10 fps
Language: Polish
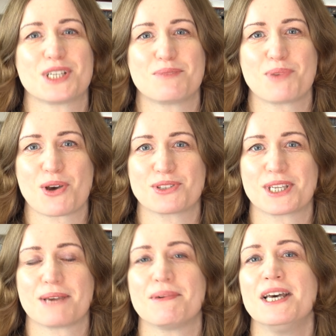przed
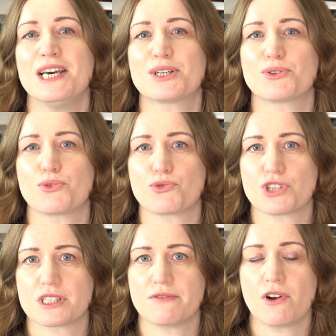piątkiem, który
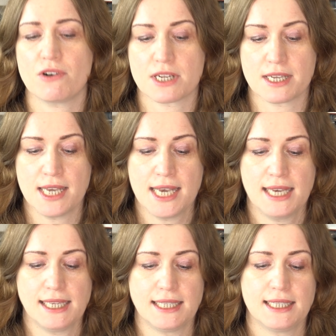już jest wolny.
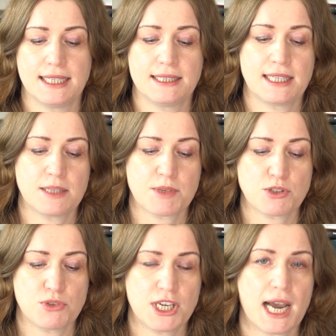E,
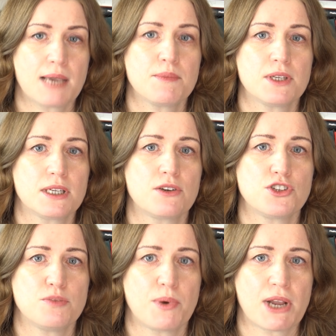natomiast unikajmy godzin